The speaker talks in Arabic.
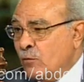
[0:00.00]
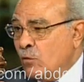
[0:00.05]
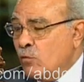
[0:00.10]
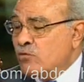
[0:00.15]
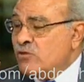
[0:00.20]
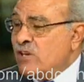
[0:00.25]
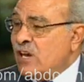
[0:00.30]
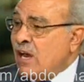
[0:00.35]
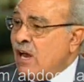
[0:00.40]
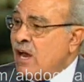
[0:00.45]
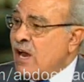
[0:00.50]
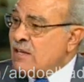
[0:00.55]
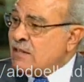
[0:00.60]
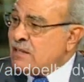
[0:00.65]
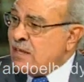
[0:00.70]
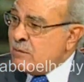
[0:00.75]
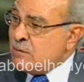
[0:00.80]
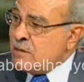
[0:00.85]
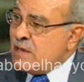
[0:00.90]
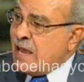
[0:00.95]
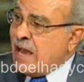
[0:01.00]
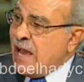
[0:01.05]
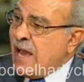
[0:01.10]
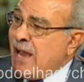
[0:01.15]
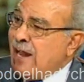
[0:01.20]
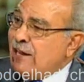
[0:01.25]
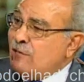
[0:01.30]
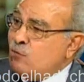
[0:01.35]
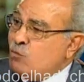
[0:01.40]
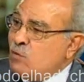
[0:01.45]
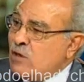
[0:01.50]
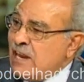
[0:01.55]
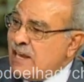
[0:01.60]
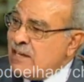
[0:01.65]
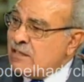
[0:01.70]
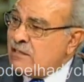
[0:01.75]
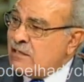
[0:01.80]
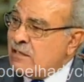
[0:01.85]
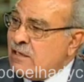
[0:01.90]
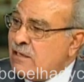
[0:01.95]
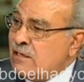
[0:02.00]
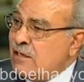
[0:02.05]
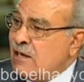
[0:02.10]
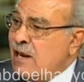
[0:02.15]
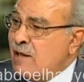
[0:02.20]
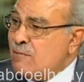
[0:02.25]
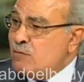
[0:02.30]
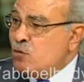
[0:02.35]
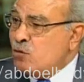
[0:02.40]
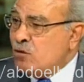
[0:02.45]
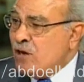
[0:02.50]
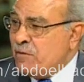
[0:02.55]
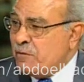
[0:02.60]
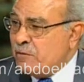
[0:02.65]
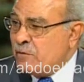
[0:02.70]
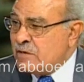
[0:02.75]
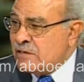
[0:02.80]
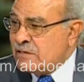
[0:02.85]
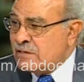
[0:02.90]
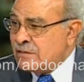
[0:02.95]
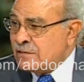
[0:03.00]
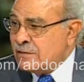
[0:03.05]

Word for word: وزيك خاتمي قعد ولايتين لم ينفذ